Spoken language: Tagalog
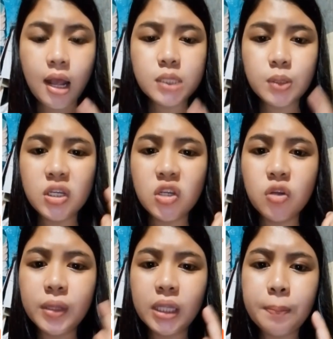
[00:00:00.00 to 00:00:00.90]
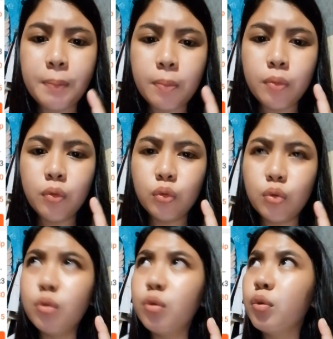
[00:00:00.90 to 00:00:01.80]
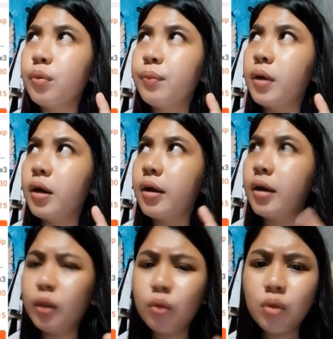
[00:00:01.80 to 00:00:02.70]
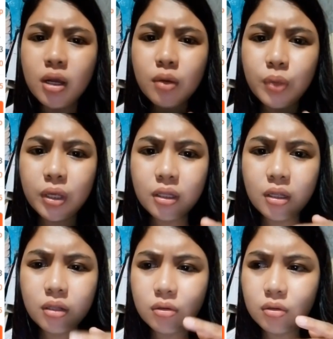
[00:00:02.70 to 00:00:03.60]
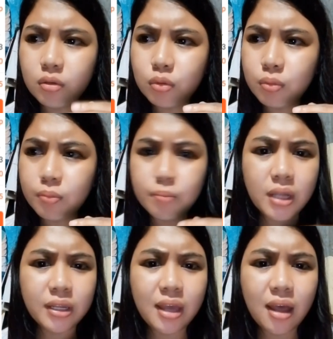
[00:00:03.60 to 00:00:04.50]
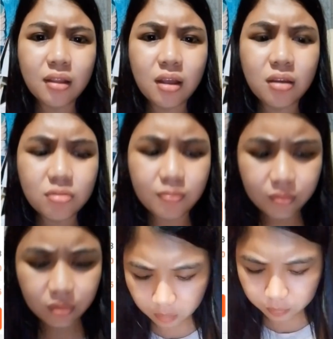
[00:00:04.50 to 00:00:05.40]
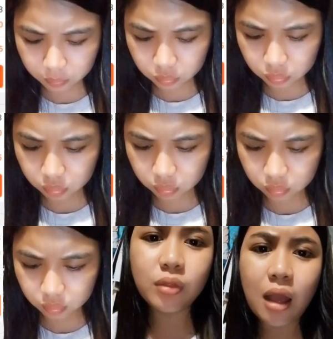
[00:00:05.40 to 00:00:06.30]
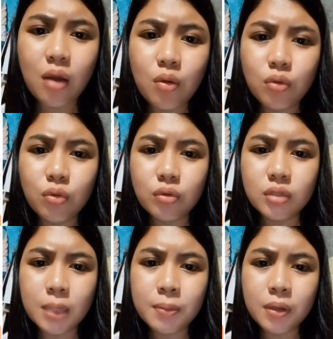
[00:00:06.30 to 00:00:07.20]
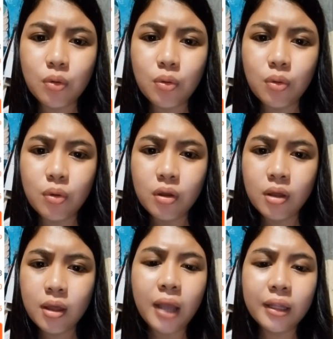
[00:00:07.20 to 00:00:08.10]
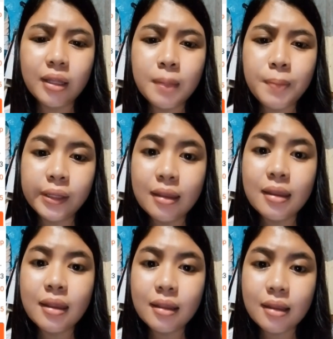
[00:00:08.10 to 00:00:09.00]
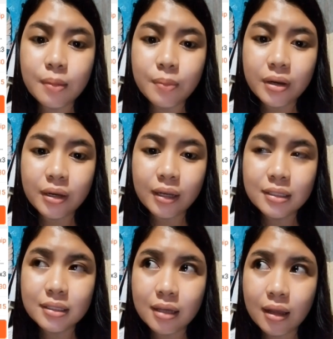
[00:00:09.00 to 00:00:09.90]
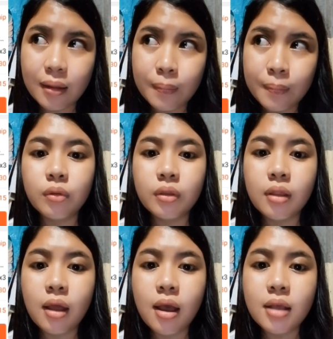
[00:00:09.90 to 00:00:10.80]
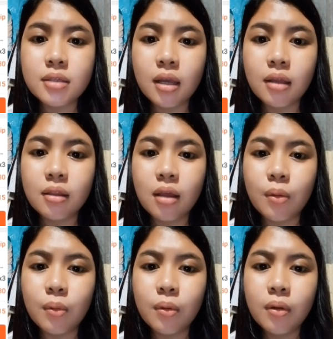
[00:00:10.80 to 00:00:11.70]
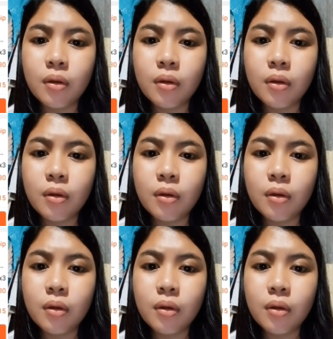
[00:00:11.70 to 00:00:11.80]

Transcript: Actually, dumating pa po to nung mga, ito lang week na to, mandi ata yun. Tapos, puntahan ko doon, sabi ko, bakit hindi pa dinideliver? Kasi nga, nung naka-assign daw,